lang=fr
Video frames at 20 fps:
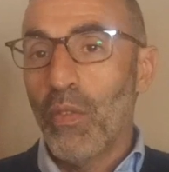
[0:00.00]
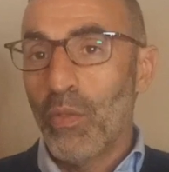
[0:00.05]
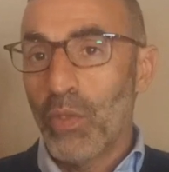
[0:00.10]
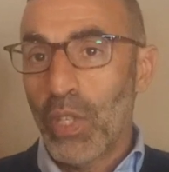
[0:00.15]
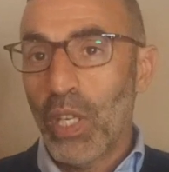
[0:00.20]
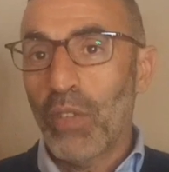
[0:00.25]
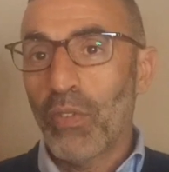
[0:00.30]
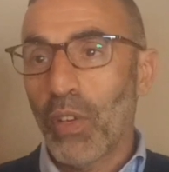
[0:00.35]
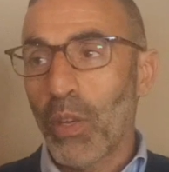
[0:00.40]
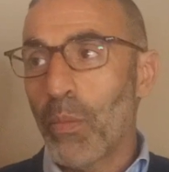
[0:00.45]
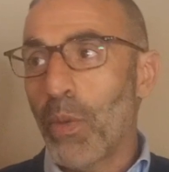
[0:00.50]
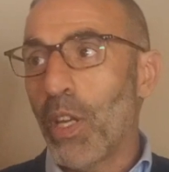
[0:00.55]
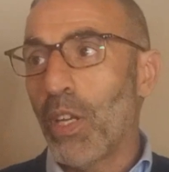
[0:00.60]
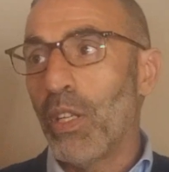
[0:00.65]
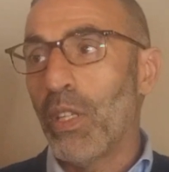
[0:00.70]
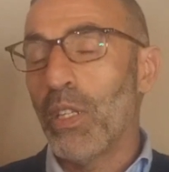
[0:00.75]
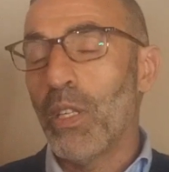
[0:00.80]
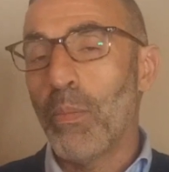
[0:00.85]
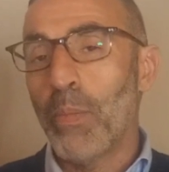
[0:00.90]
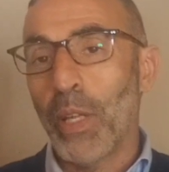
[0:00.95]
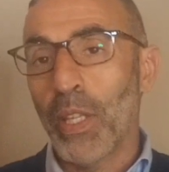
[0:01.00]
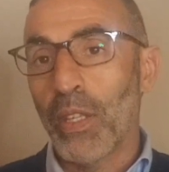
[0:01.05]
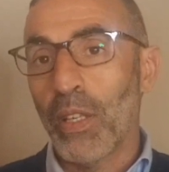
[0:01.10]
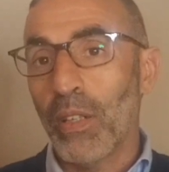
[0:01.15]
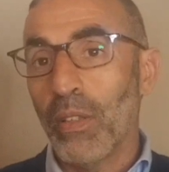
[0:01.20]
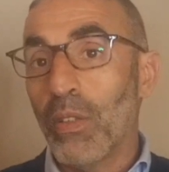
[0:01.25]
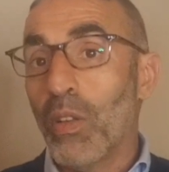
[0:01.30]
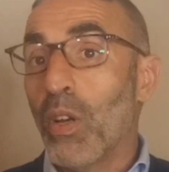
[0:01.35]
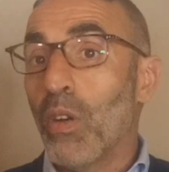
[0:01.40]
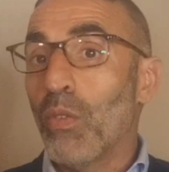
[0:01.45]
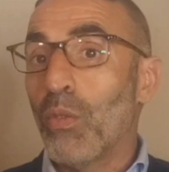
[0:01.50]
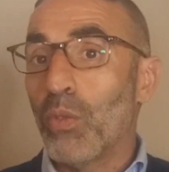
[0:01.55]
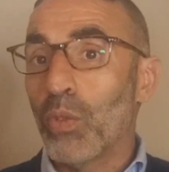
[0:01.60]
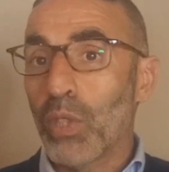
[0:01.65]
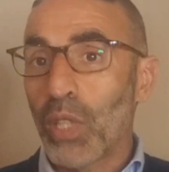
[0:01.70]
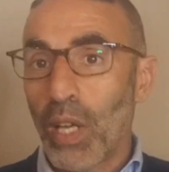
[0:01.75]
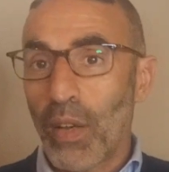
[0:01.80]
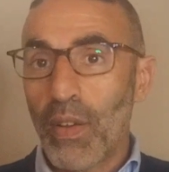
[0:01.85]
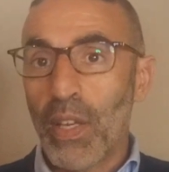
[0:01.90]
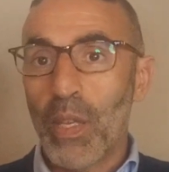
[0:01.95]
vous êtes vraiment un indépendant,
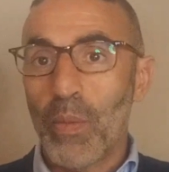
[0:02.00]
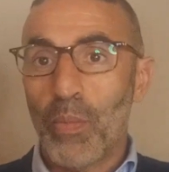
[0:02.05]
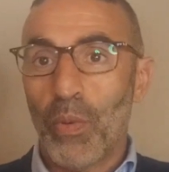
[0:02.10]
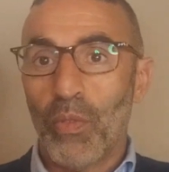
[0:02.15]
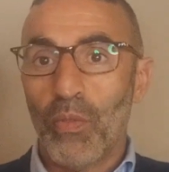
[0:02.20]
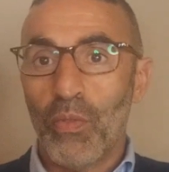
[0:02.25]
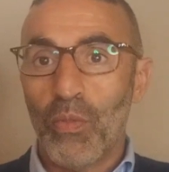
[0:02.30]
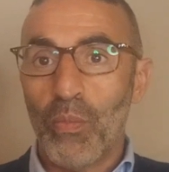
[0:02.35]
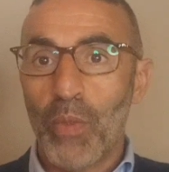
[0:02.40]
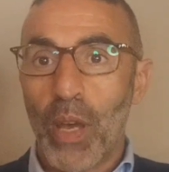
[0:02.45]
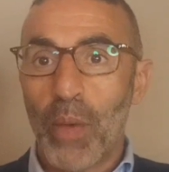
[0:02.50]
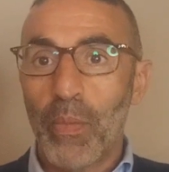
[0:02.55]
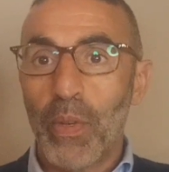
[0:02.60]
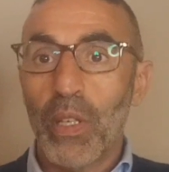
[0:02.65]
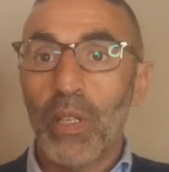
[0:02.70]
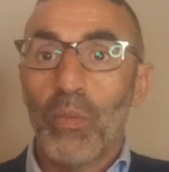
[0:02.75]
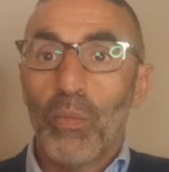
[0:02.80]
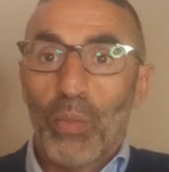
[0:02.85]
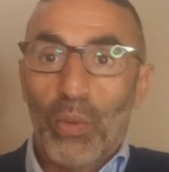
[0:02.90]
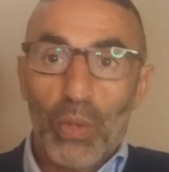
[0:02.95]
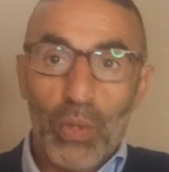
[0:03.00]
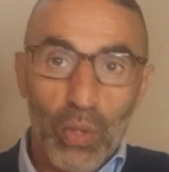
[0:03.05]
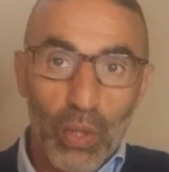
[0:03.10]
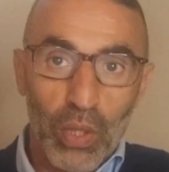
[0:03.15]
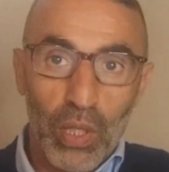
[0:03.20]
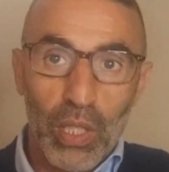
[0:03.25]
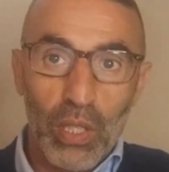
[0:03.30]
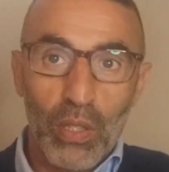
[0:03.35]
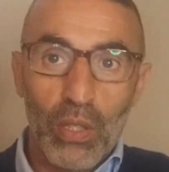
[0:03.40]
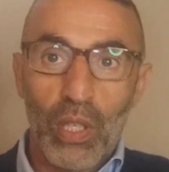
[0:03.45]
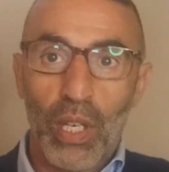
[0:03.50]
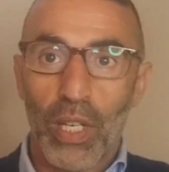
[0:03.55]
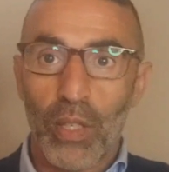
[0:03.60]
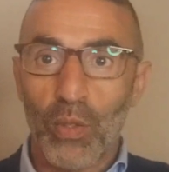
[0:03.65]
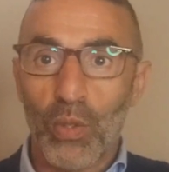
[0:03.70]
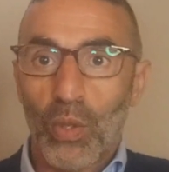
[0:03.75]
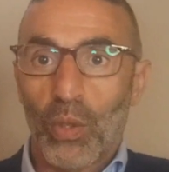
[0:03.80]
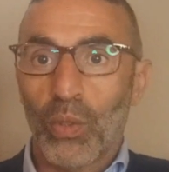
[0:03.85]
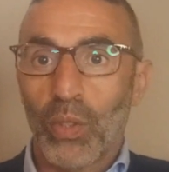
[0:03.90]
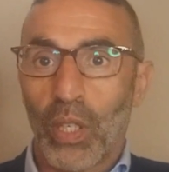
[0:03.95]
vous travaillez pour vous-même, pour ceux qui se
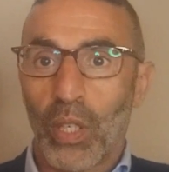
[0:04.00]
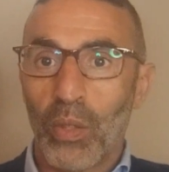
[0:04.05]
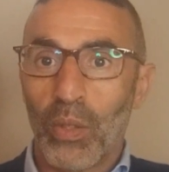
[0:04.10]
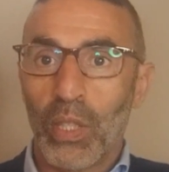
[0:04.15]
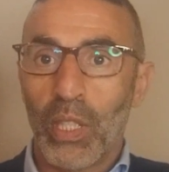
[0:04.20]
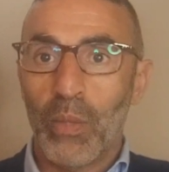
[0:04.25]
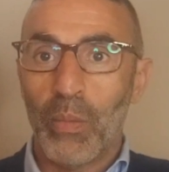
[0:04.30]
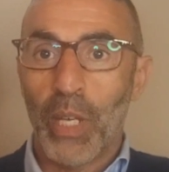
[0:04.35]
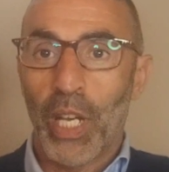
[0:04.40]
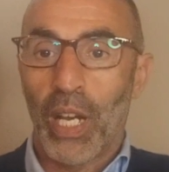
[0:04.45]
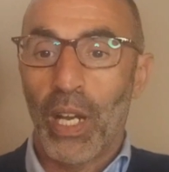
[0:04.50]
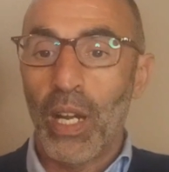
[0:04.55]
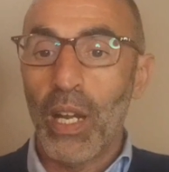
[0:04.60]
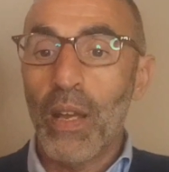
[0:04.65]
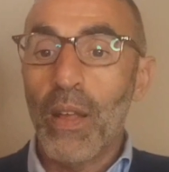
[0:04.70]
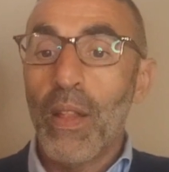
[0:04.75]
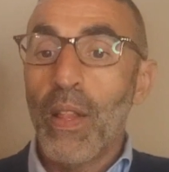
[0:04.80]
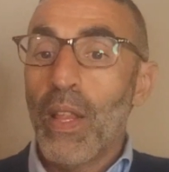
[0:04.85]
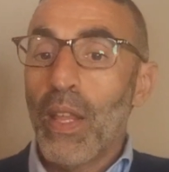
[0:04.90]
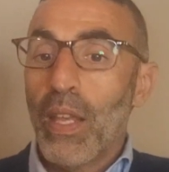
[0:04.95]
lanceront dans le libéral,